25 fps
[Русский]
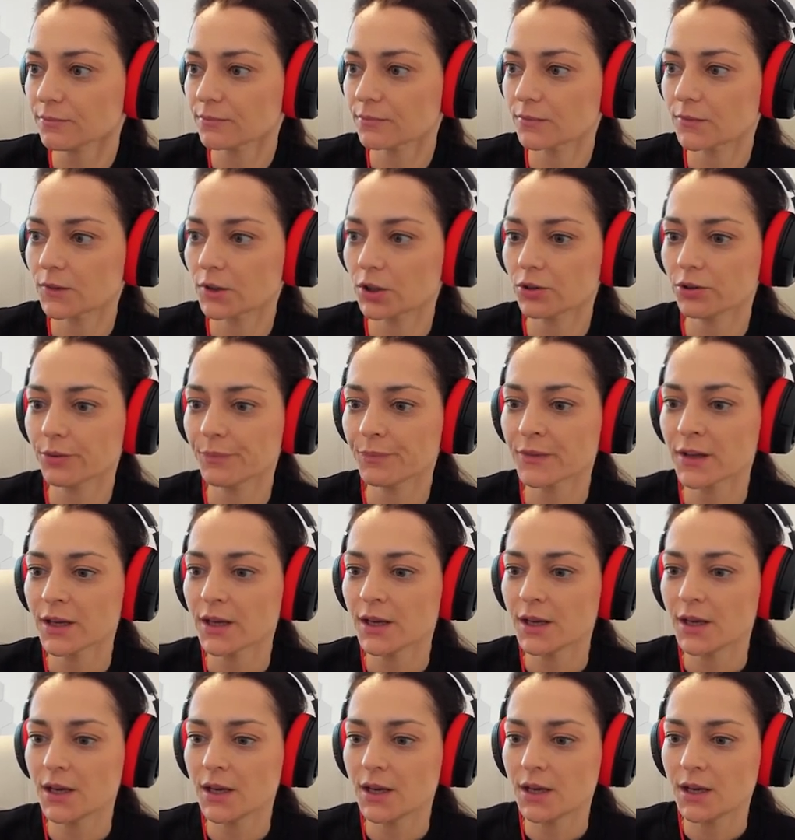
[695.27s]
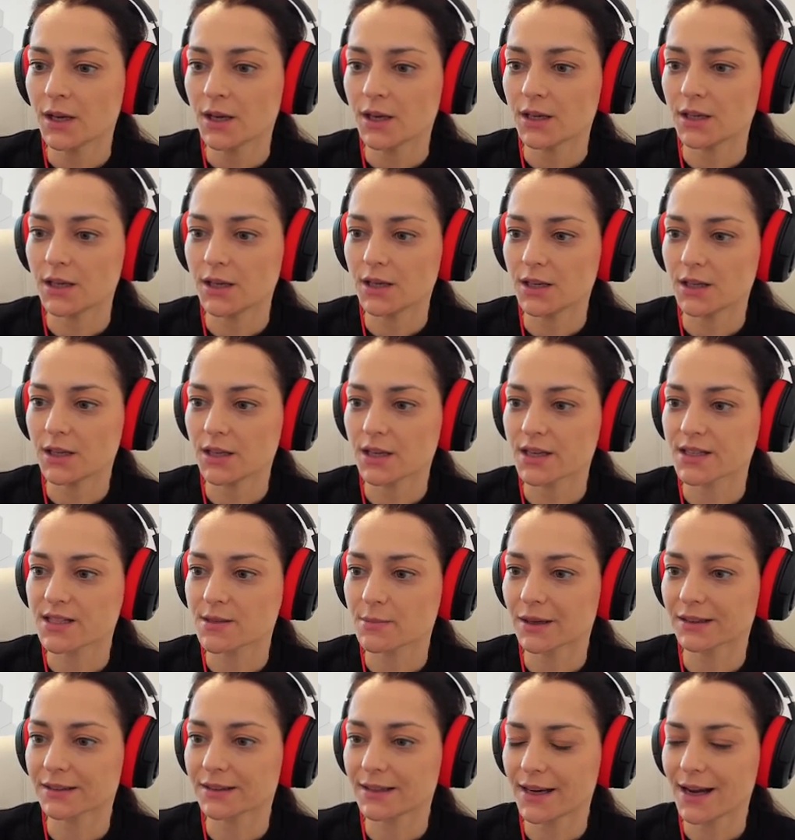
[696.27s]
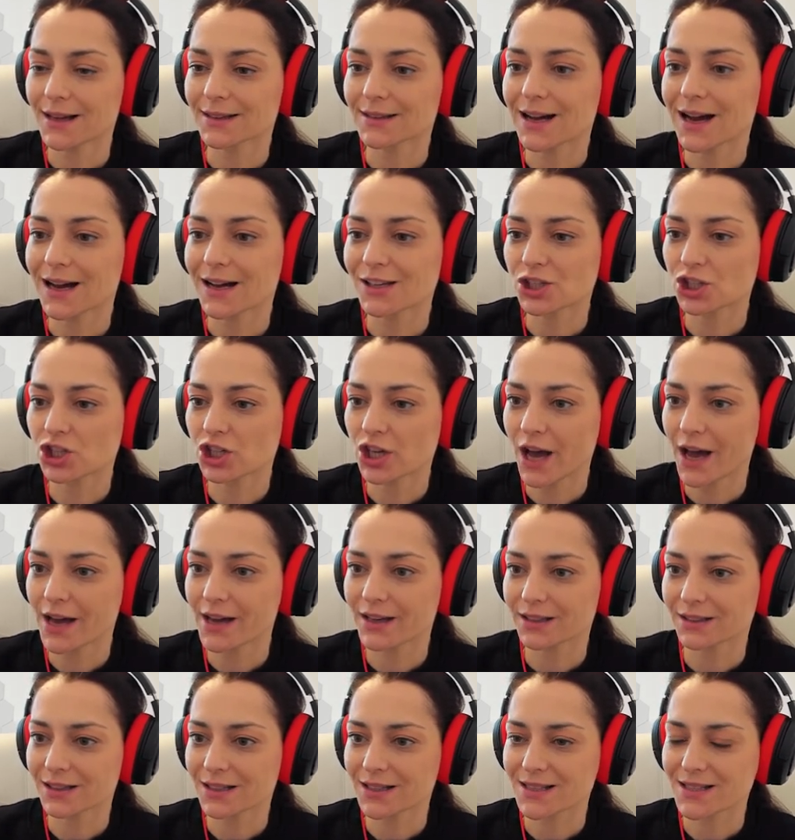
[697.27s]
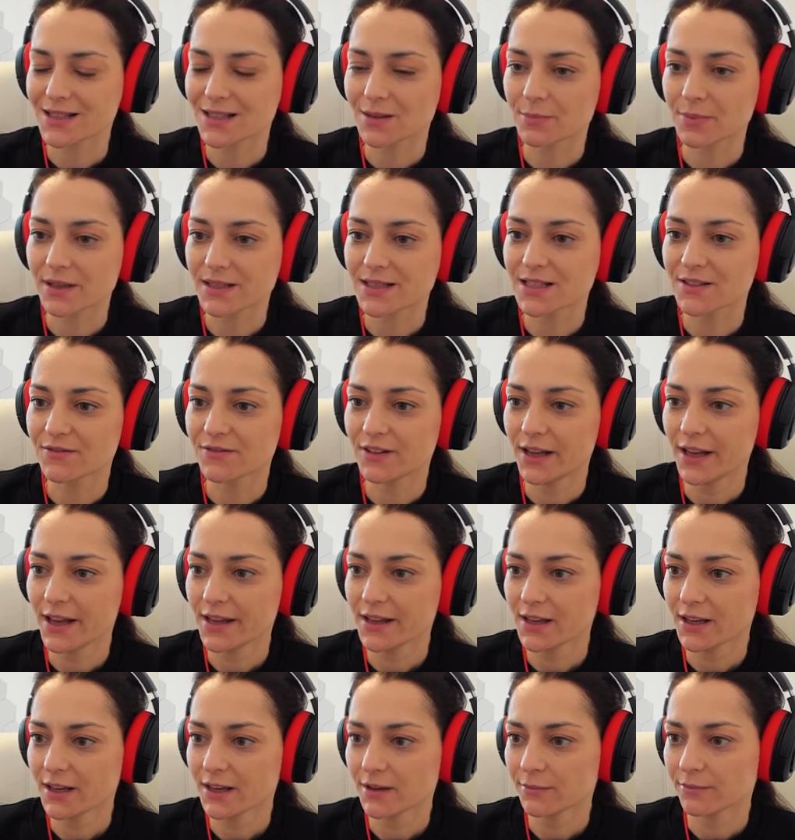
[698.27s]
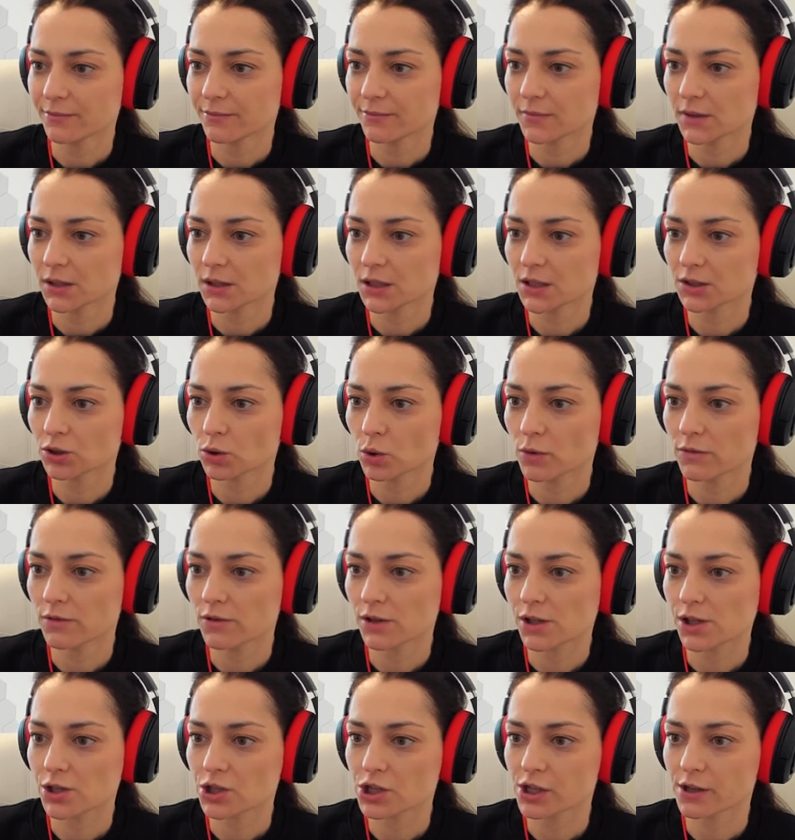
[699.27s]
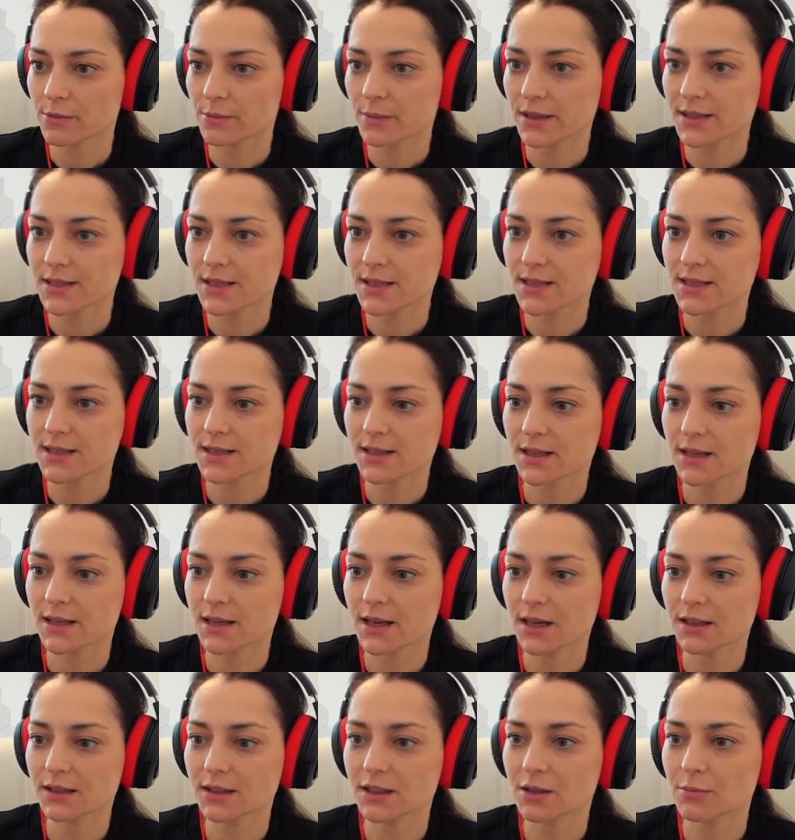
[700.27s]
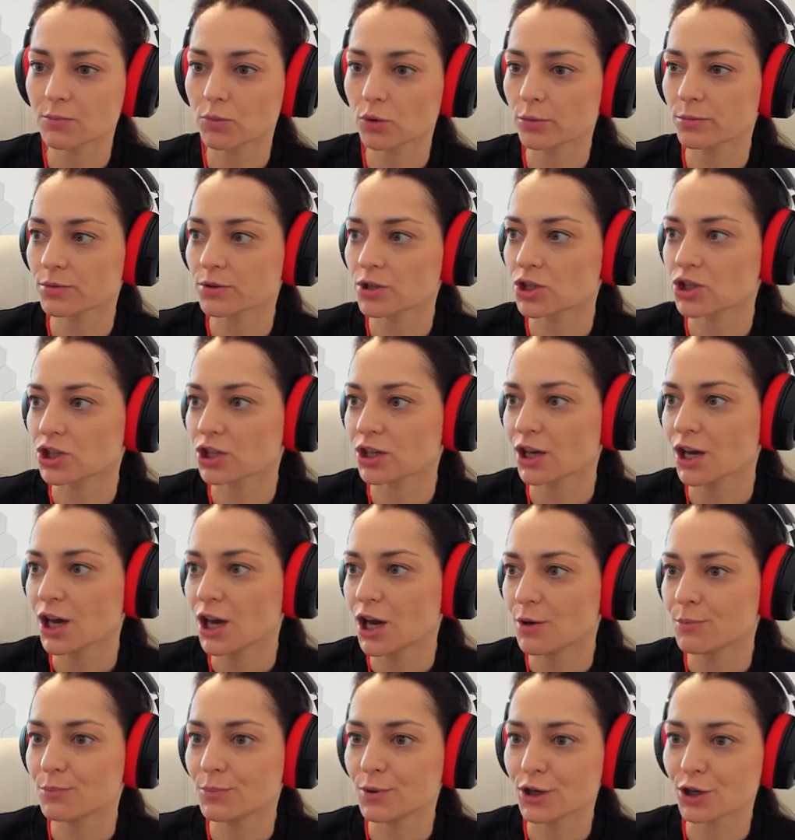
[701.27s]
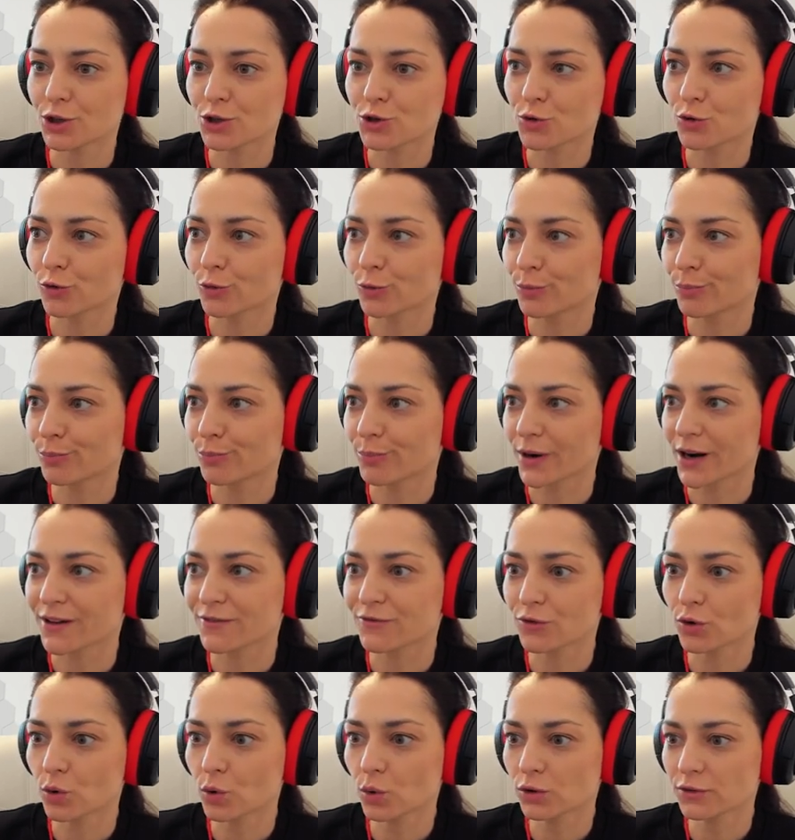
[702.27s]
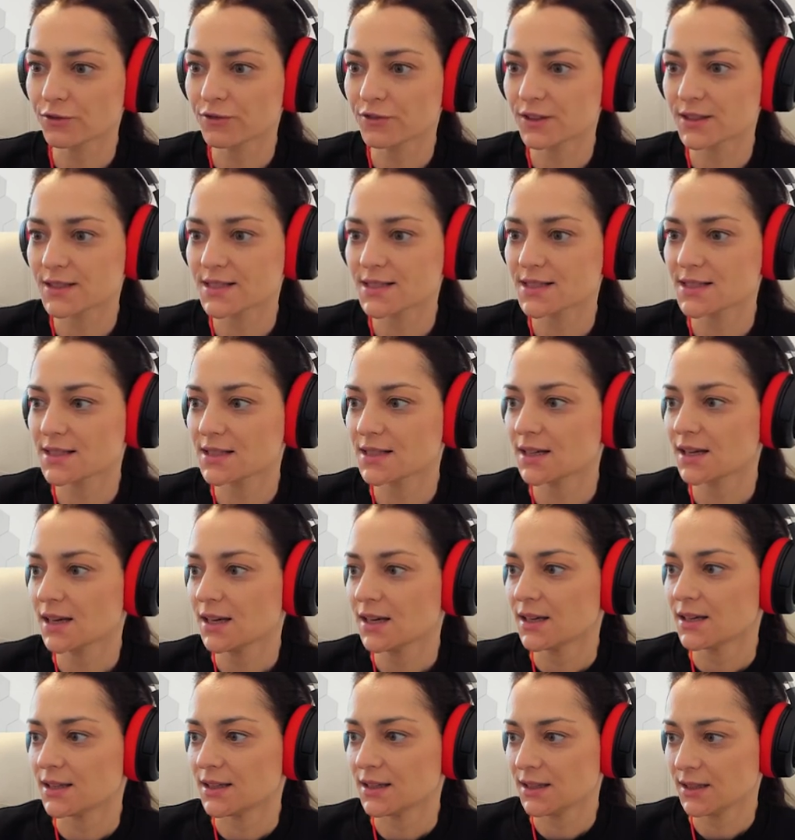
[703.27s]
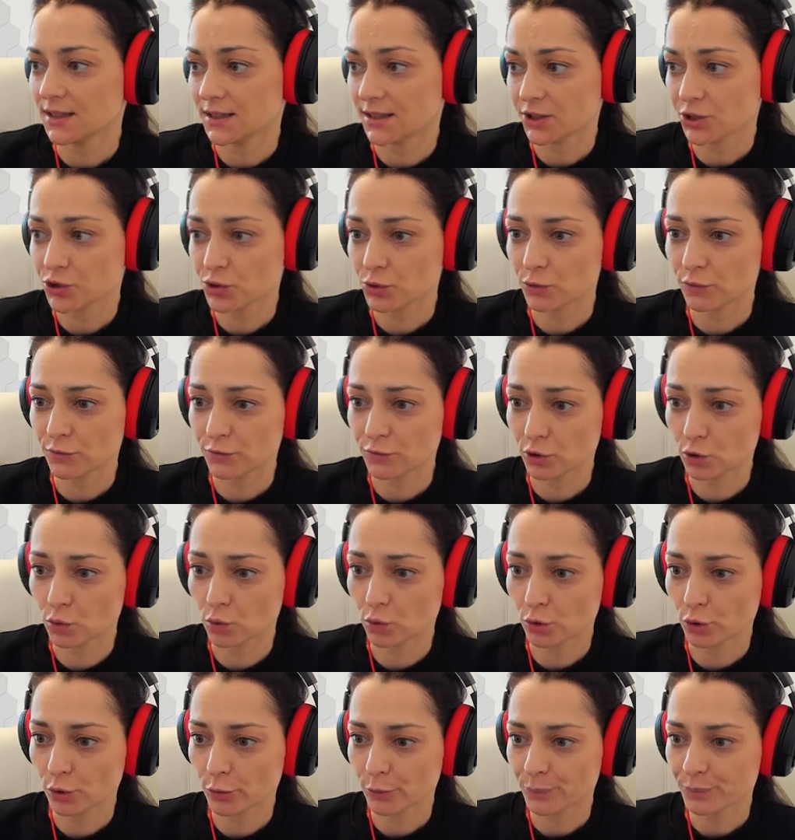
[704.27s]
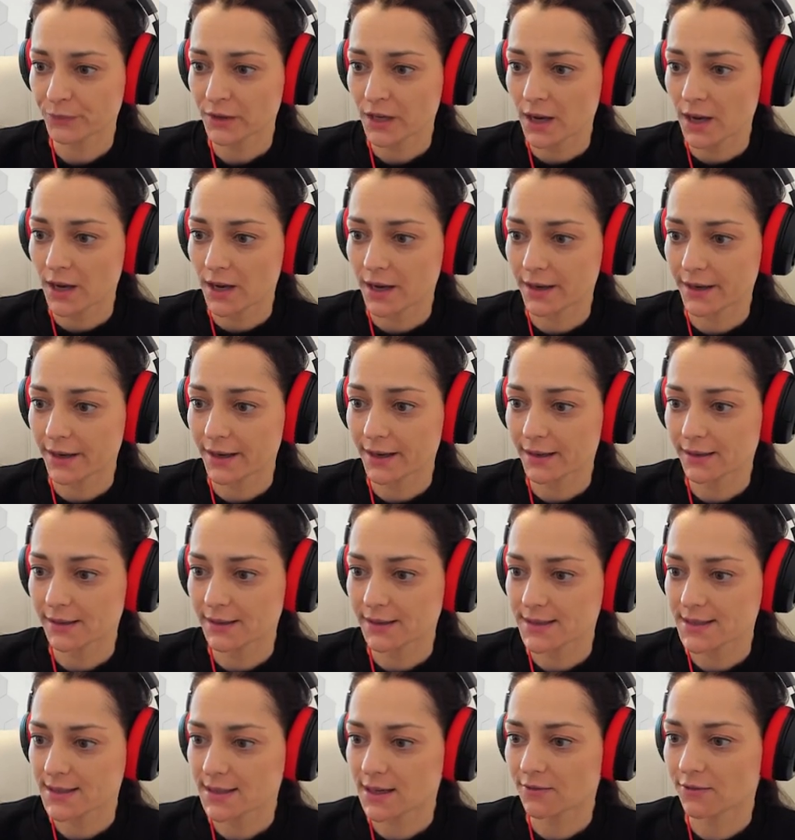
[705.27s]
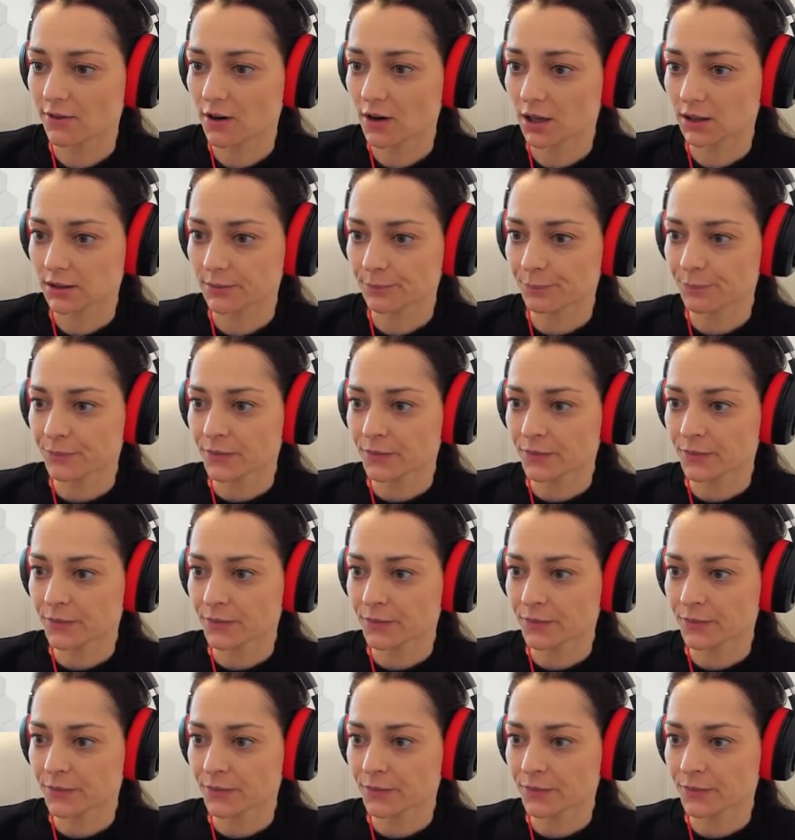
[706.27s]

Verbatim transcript: Ну, и несмотря на отчаянное сопротивление молодого шахматиста, Ян, не помнящий пешку, провел ферзи и лишнюю фигуру реализовал.